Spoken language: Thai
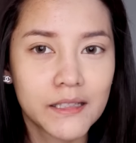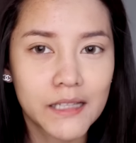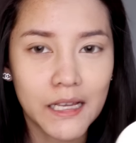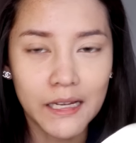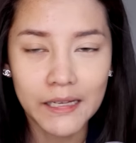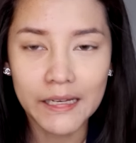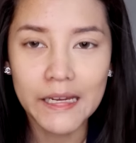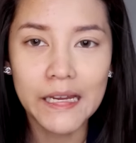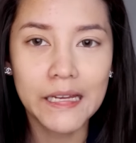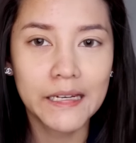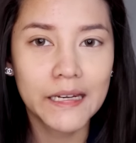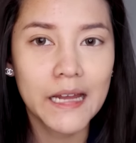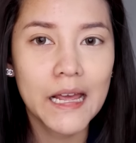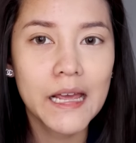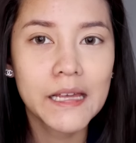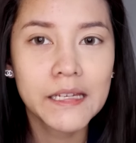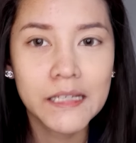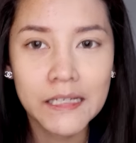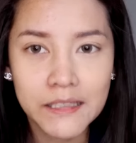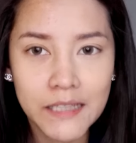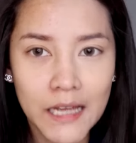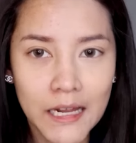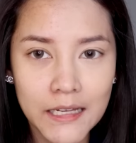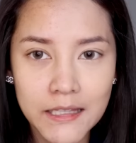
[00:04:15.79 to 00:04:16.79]
สังเกตได้
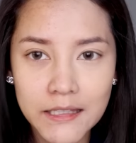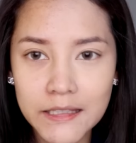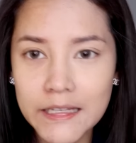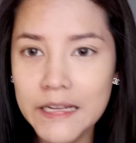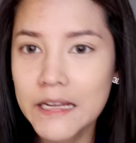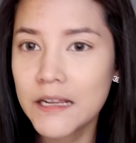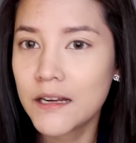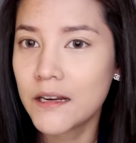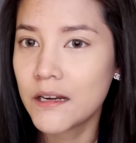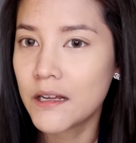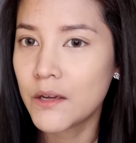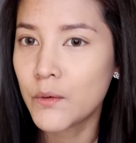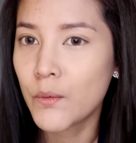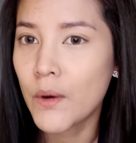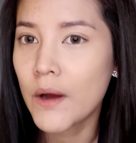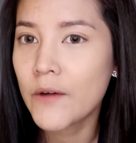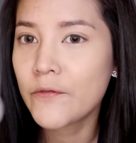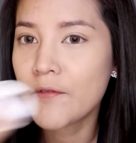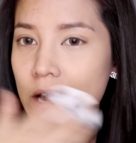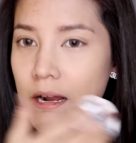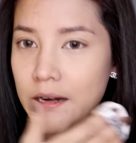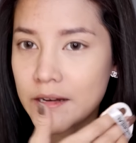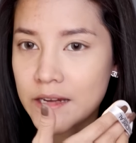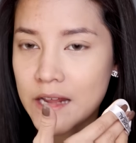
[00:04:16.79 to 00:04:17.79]
ชัดเจนเลยว่า
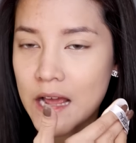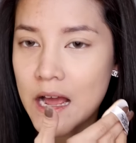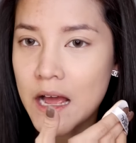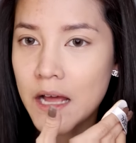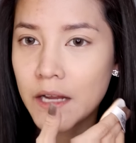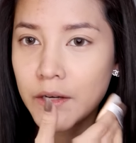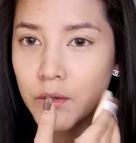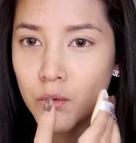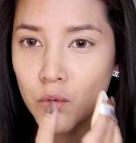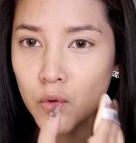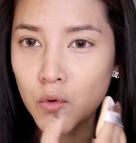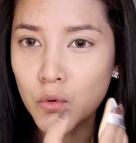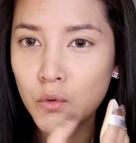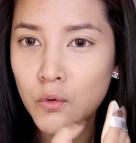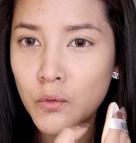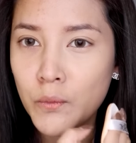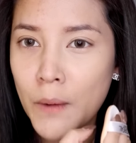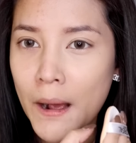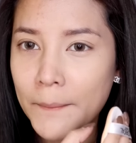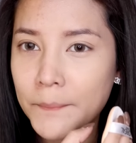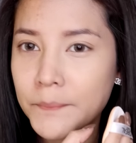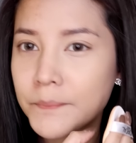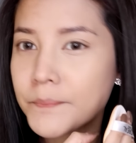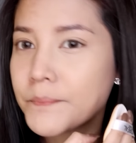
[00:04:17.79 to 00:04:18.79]
ฝั่งเนี้ยดู
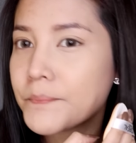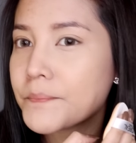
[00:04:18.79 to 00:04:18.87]
แบบ